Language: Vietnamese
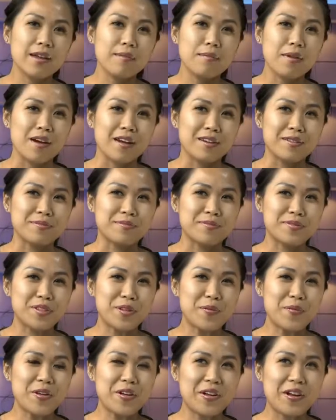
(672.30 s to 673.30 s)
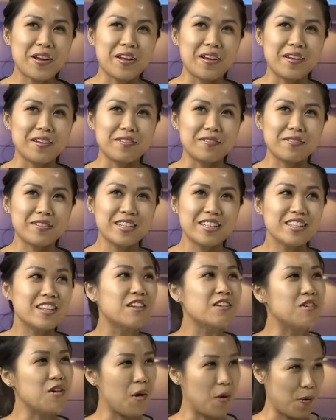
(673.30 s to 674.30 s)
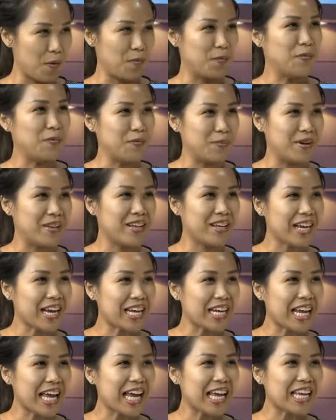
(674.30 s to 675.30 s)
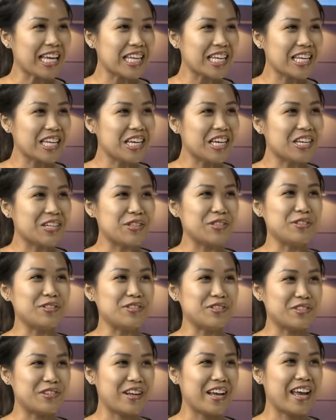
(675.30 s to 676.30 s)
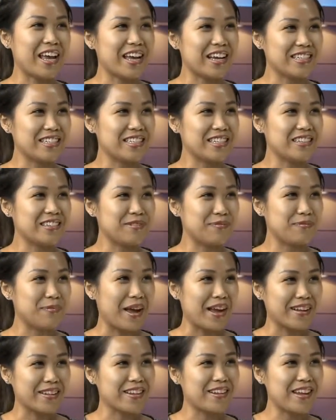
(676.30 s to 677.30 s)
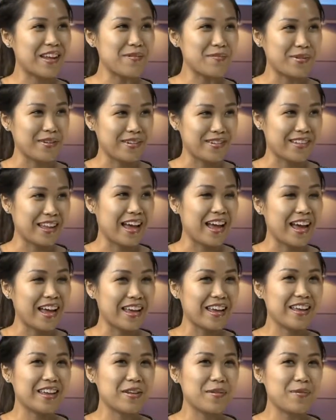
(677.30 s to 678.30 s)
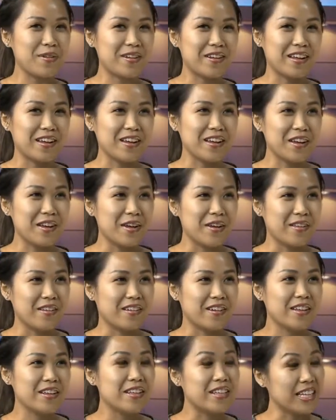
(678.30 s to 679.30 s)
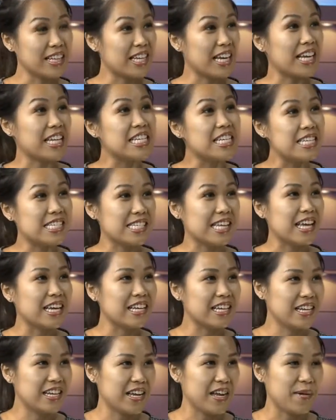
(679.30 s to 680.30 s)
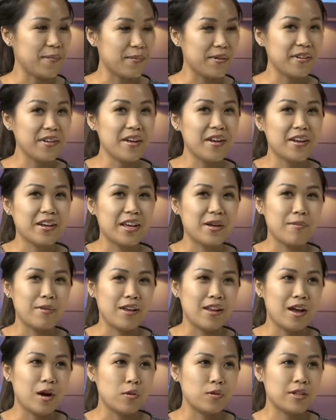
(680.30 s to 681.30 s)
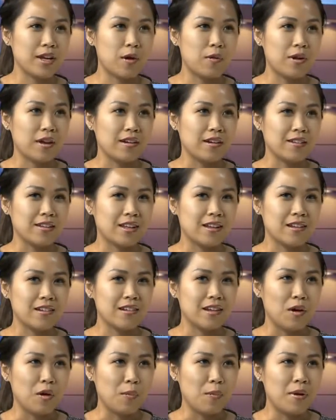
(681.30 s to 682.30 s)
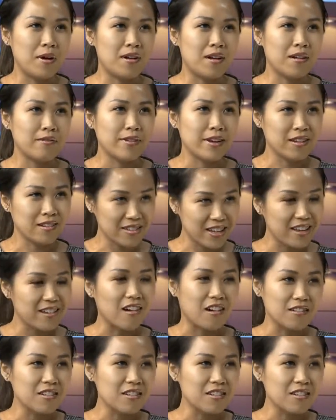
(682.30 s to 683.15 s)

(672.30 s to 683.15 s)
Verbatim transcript: mà giống như là cái tin đồn mà Nhân Anh hay thường nghe trên mạng internet, mà người ta hay giống như là những cái người ta hay chia sẻ kinh nghiệm á, khi mà đi Âu Châu là người ta nói là ở bên đó phải đi cẩn